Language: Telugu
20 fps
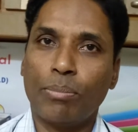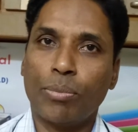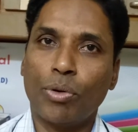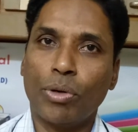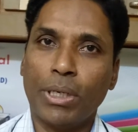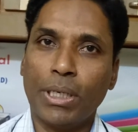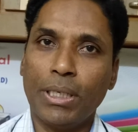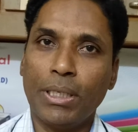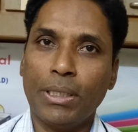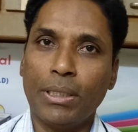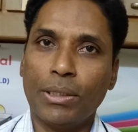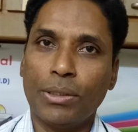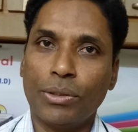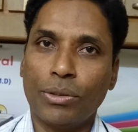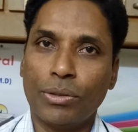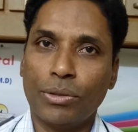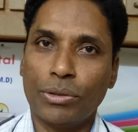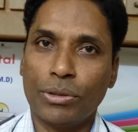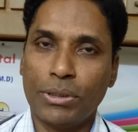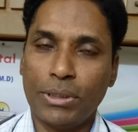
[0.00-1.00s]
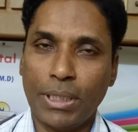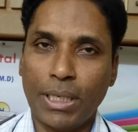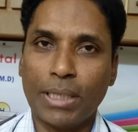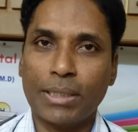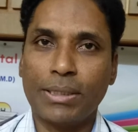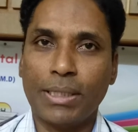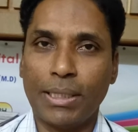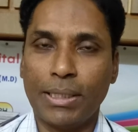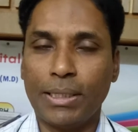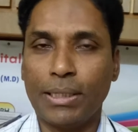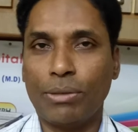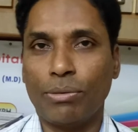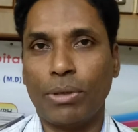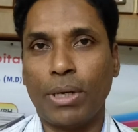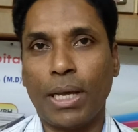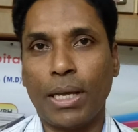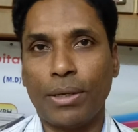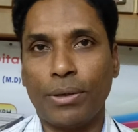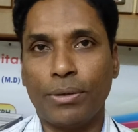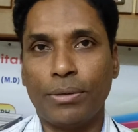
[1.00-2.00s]
ప్రోటీన్ షేక్స్ ఏదైతే
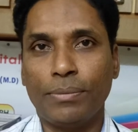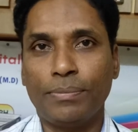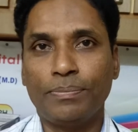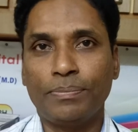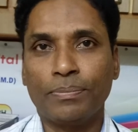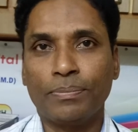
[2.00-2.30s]
ఉన్నాయో